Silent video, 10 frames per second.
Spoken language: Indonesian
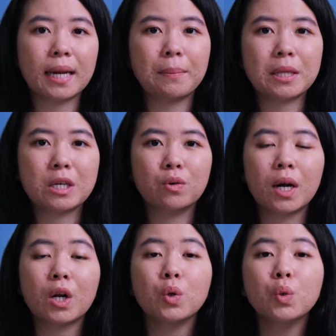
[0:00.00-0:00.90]
yang dapat
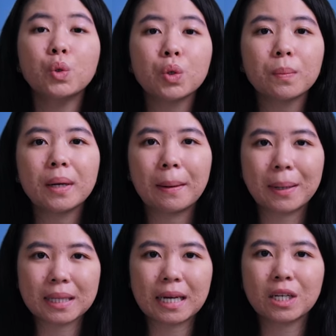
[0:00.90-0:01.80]
digunakan untuk
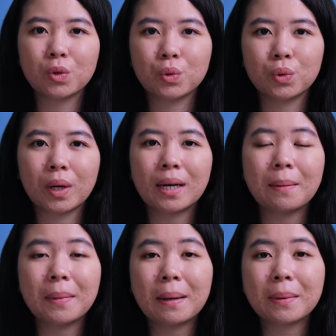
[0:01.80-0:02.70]
mendapatkan keuntungan
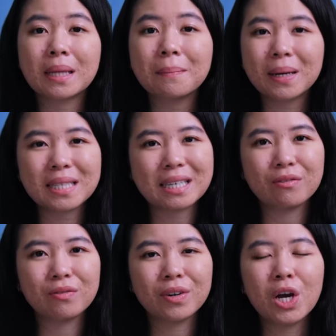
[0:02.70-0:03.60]
dan pendapatan
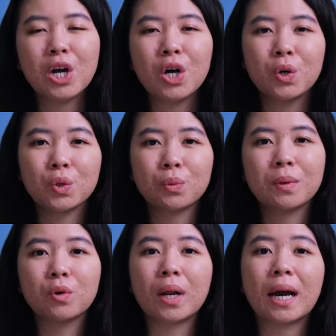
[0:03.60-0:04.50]
pasif. Untuk
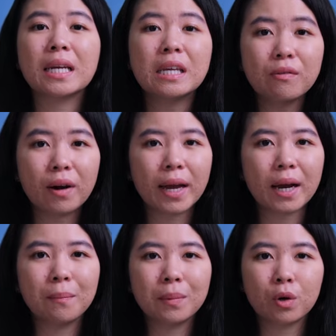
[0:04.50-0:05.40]
menggunakan DeFi,
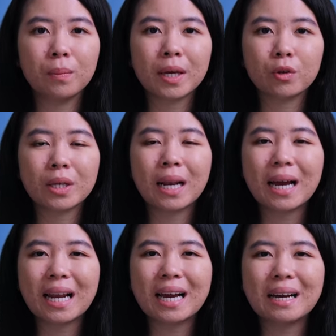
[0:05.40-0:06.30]
kamu perlu mengikuti
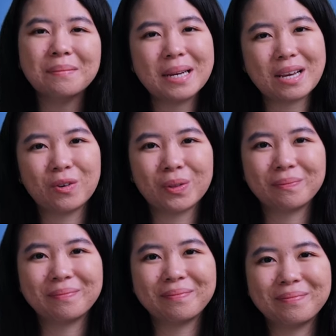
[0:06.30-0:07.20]
langkah-langkah
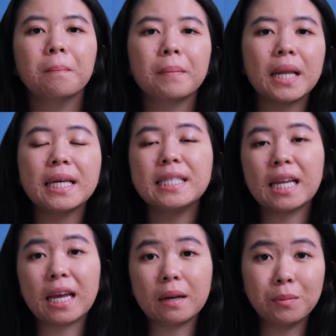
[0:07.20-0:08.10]
berikut. Pilih
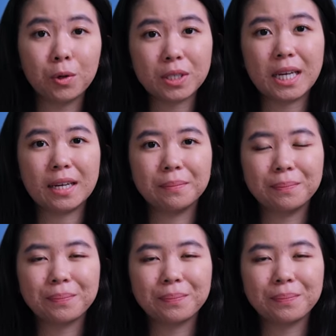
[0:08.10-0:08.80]
jaringan blockchain.